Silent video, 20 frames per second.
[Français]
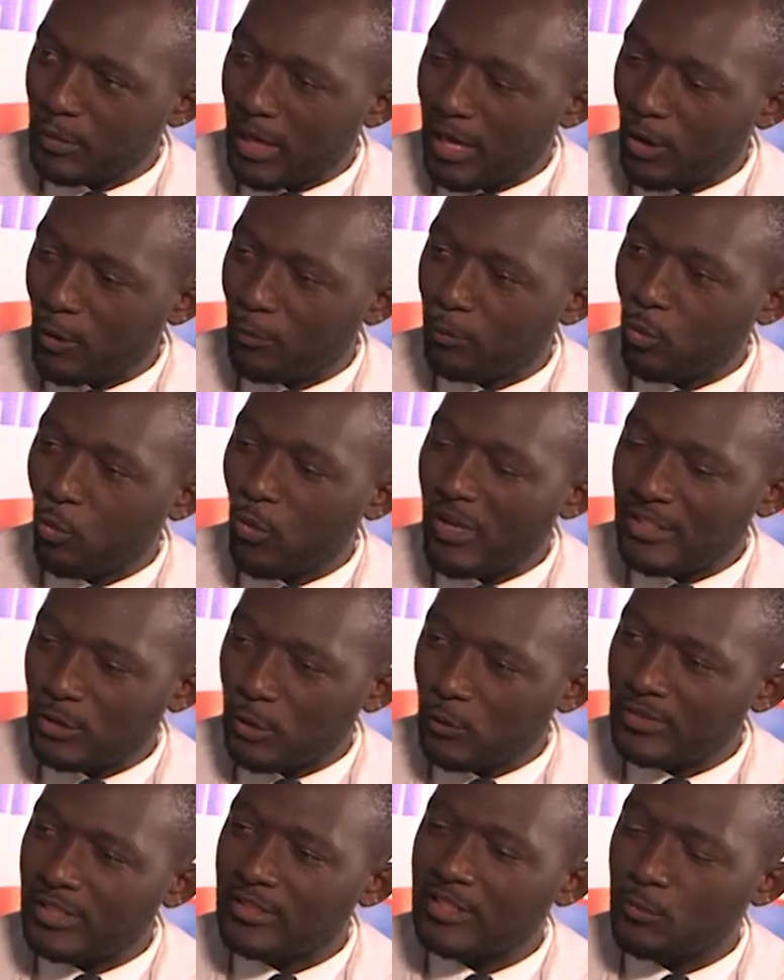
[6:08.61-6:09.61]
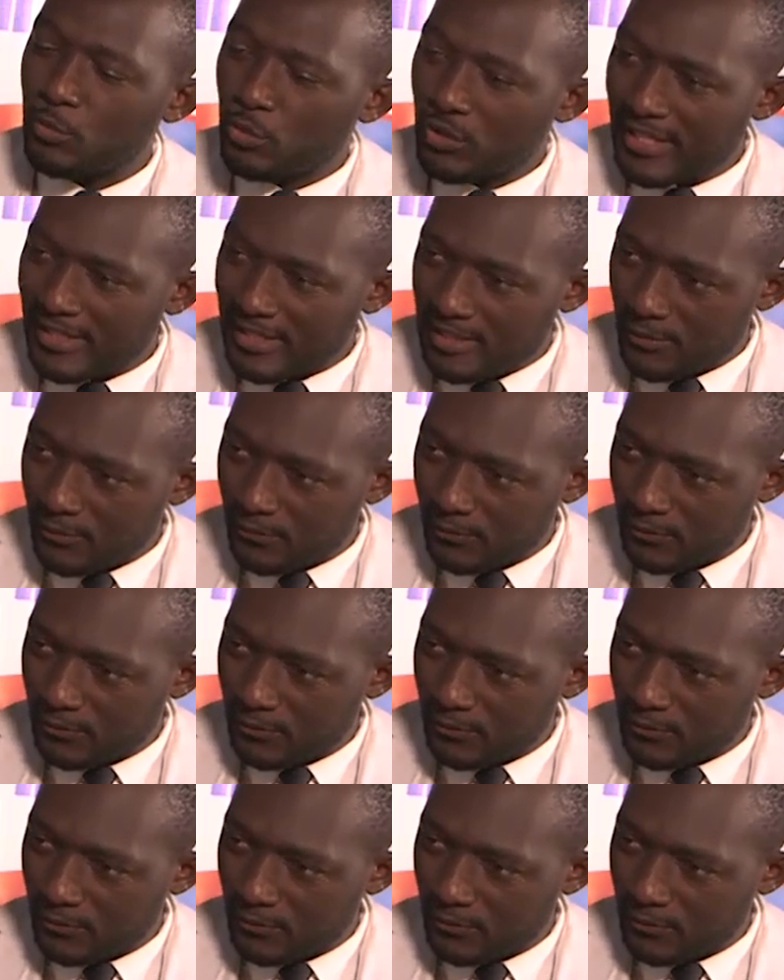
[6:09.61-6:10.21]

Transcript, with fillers: Alors, pourquoi est-ce que vous êtes débutatif